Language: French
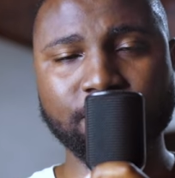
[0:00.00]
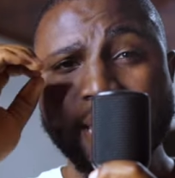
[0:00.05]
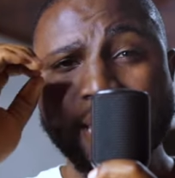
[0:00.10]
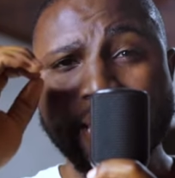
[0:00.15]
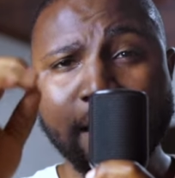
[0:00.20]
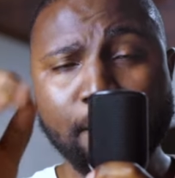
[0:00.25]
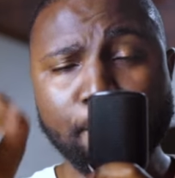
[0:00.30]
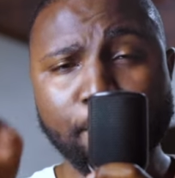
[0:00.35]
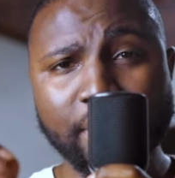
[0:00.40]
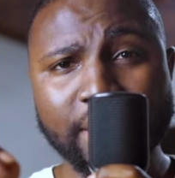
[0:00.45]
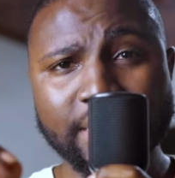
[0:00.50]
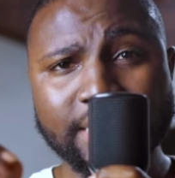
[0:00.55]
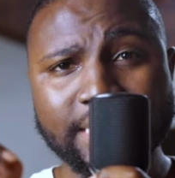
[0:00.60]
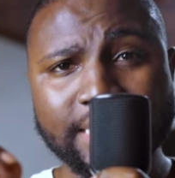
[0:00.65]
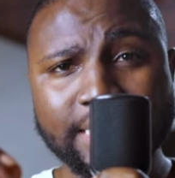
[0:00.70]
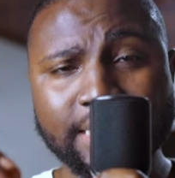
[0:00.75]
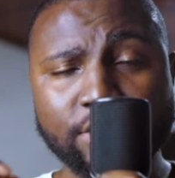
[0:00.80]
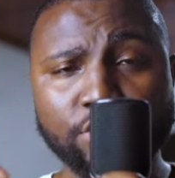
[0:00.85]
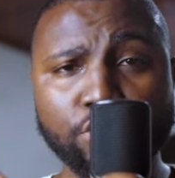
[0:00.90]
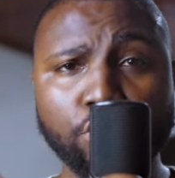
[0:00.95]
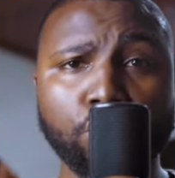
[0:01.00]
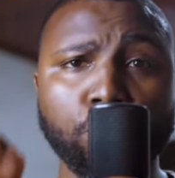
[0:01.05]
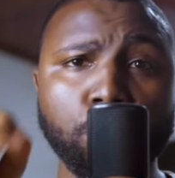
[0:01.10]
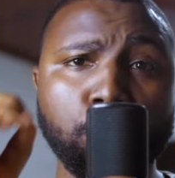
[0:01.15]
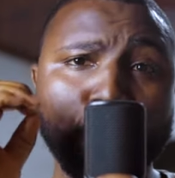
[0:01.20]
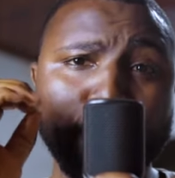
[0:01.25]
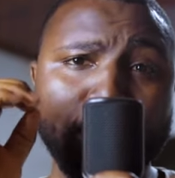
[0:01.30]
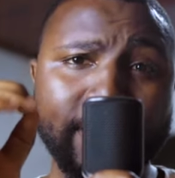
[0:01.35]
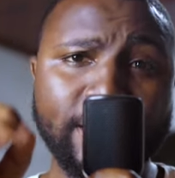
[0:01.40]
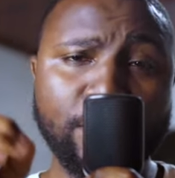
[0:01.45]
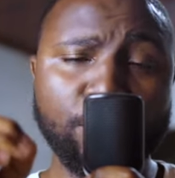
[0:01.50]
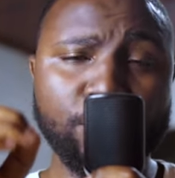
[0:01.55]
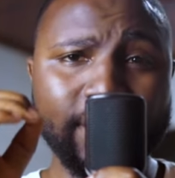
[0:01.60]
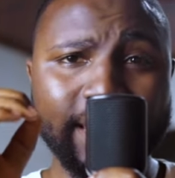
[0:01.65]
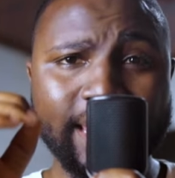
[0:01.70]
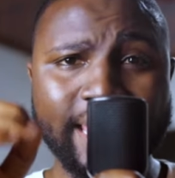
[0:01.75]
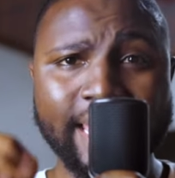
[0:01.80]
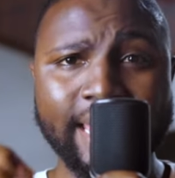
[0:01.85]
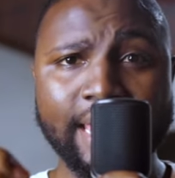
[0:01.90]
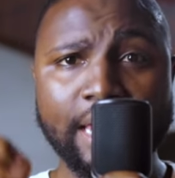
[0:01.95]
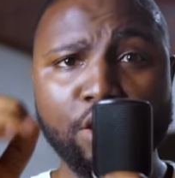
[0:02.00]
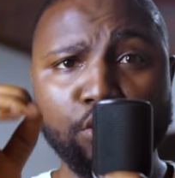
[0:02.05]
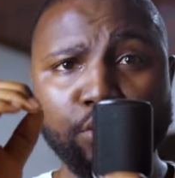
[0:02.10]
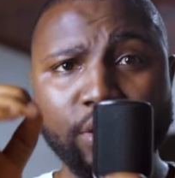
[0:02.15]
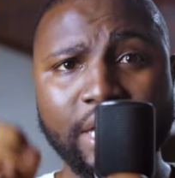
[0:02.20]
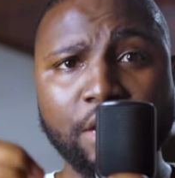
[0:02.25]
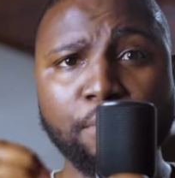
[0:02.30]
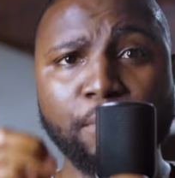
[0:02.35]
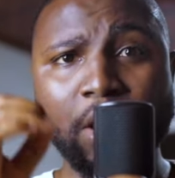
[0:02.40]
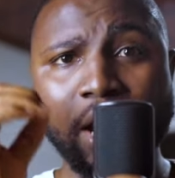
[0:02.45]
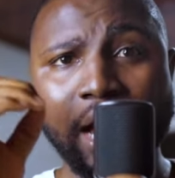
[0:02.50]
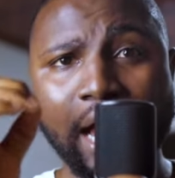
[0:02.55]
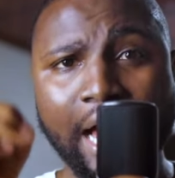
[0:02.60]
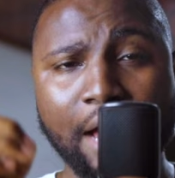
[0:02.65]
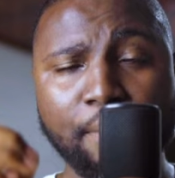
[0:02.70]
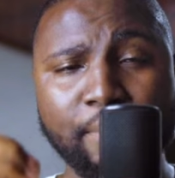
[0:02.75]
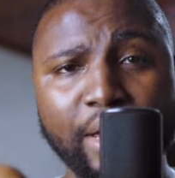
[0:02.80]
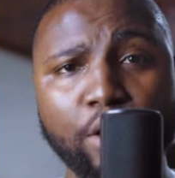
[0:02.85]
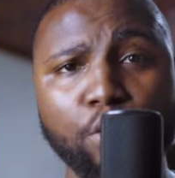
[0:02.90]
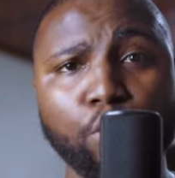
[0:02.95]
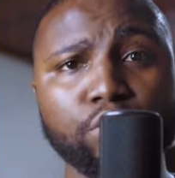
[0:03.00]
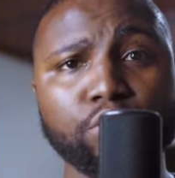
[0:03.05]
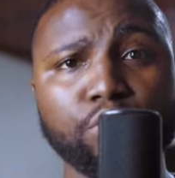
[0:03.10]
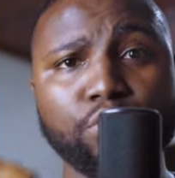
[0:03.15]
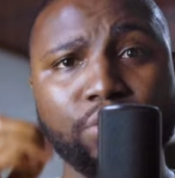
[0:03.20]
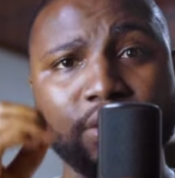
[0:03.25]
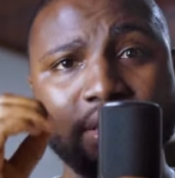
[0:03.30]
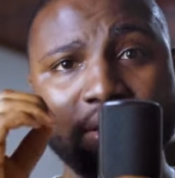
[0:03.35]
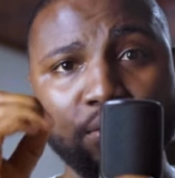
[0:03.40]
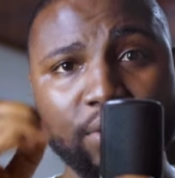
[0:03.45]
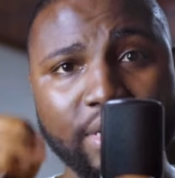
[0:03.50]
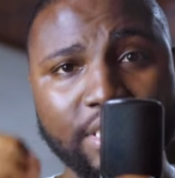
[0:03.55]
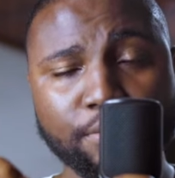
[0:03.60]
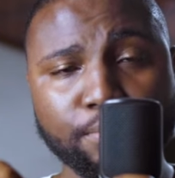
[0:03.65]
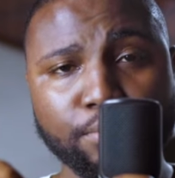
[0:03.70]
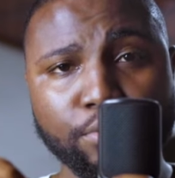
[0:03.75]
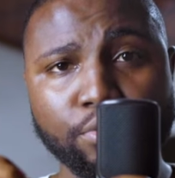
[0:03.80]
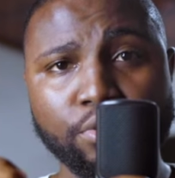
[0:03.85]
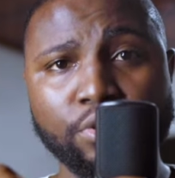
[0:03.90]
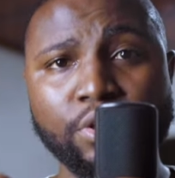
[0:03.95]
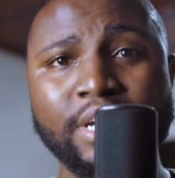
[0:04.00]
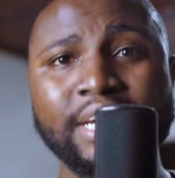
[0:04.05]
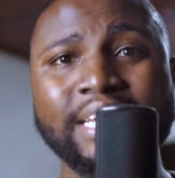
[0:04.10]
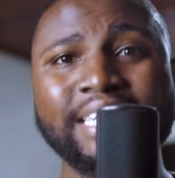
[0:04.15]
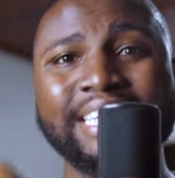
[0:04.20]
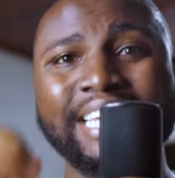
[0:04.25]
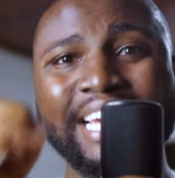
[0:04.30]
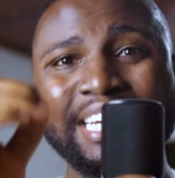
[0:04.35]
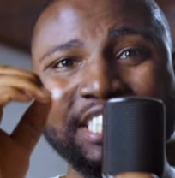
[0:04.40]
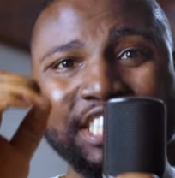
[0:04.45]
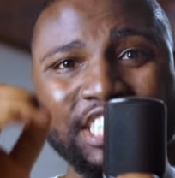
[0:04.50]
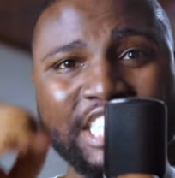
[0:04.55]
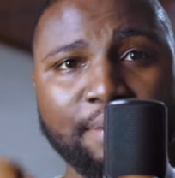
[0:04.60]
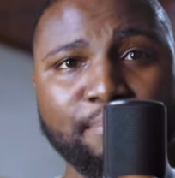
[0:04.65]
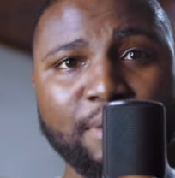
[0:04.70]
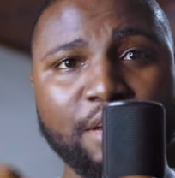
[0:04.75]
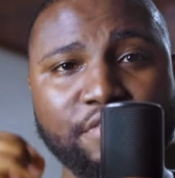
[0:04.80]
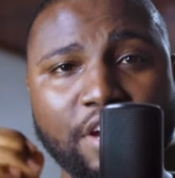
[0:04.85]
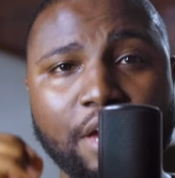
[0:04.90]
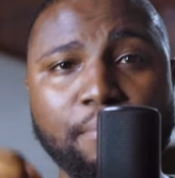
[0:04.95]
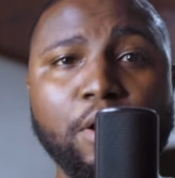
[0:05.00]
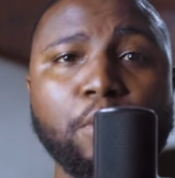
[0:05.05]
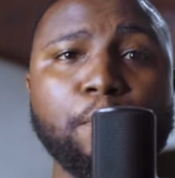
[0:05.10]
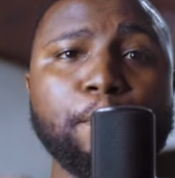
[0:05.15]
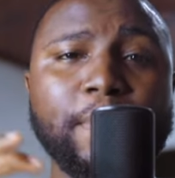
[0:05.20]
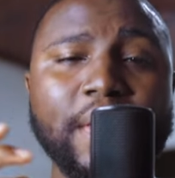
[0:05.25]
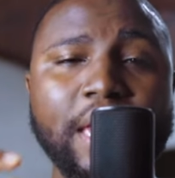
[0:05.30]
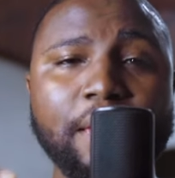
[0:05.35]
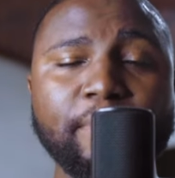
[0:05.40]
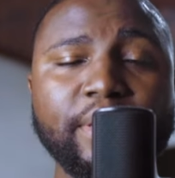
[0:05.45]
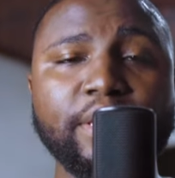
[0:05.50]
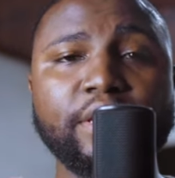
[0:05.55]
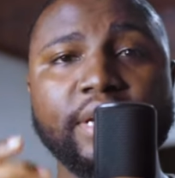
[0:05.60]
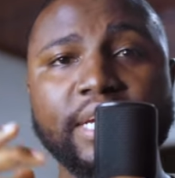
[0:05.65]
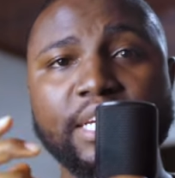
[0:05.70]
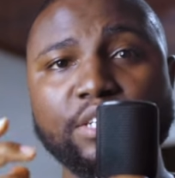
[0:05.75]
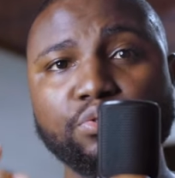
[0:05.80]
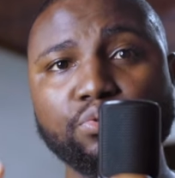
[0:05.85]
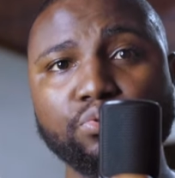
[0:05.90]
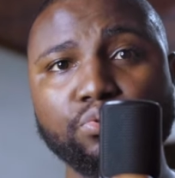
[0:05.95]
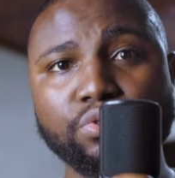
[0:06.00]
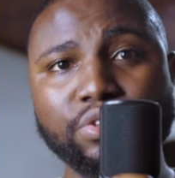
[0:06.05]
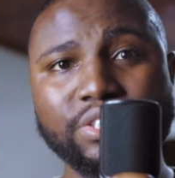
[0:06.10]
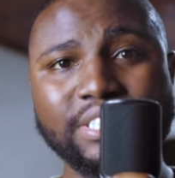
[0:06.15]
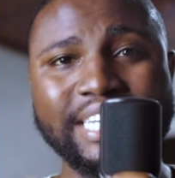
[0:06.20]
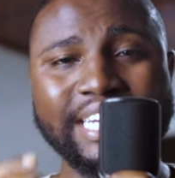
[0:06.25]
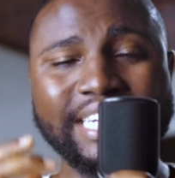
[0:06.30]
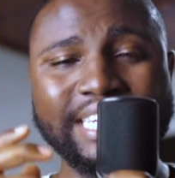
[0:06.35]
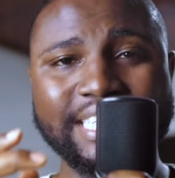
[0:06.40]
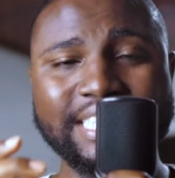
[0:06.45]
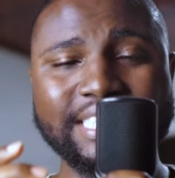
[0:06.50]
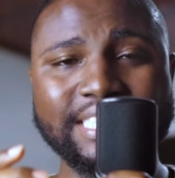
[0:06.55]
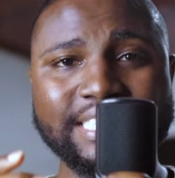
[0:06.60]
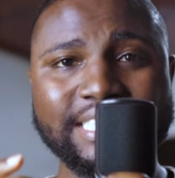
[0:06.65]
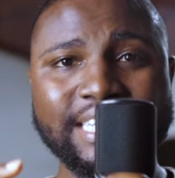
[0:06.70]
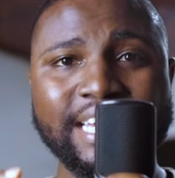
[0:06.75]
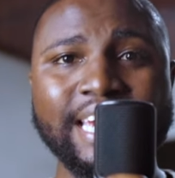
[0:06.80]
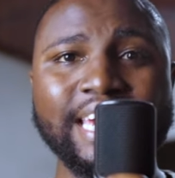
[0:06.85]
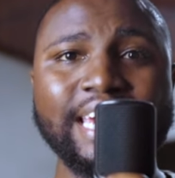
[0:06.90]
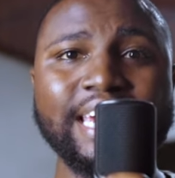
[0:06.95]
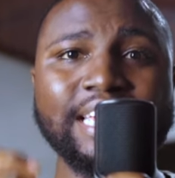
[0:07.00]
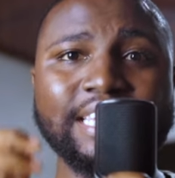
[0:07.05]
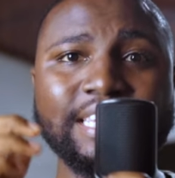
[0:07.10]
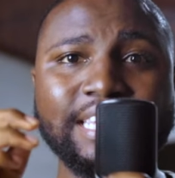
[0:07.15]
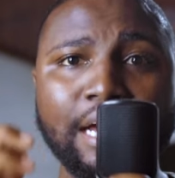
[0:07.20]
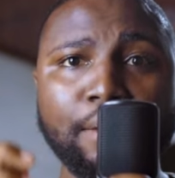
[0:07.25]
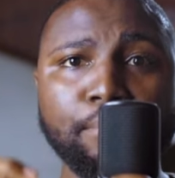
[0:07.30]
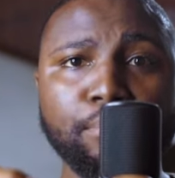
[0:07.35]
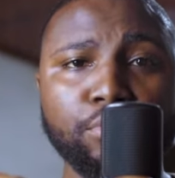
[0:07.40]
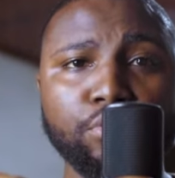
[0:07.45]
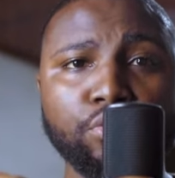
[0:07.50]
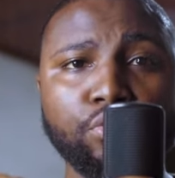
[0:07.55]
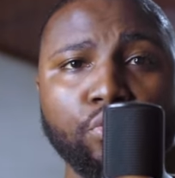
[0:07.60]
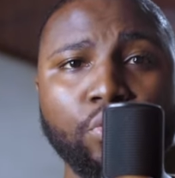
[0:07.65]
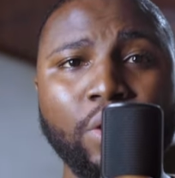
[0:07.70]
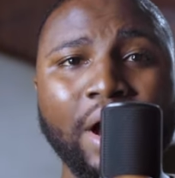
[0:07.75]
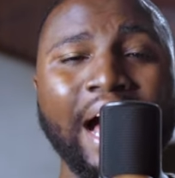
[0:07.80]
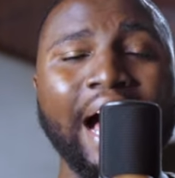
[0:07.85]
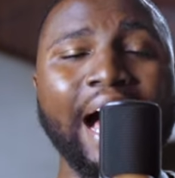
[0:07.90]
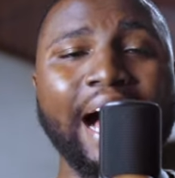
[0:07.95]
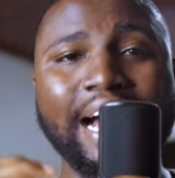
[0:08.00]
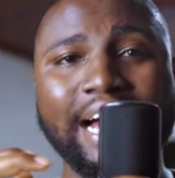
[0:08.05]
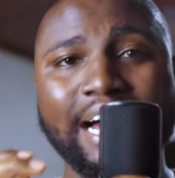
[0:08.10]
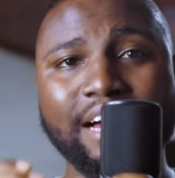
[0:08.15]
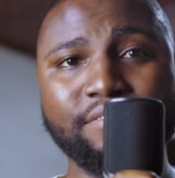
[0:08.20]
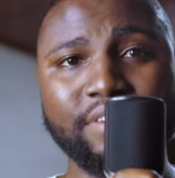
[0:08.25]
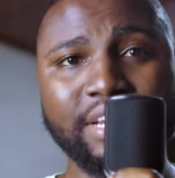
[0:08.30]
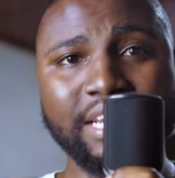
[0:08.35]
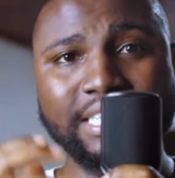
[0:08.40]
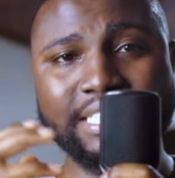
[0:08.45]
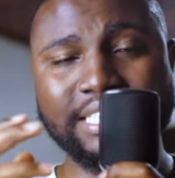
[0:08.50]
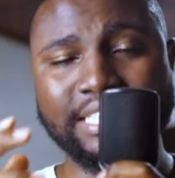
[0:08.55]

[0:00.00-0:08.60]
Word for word: Il précise que mener une guerre uniquement armée contre le terrorisme n'a jamais vraiment permis de résoudre ces crises et tend plutôt à aggraver les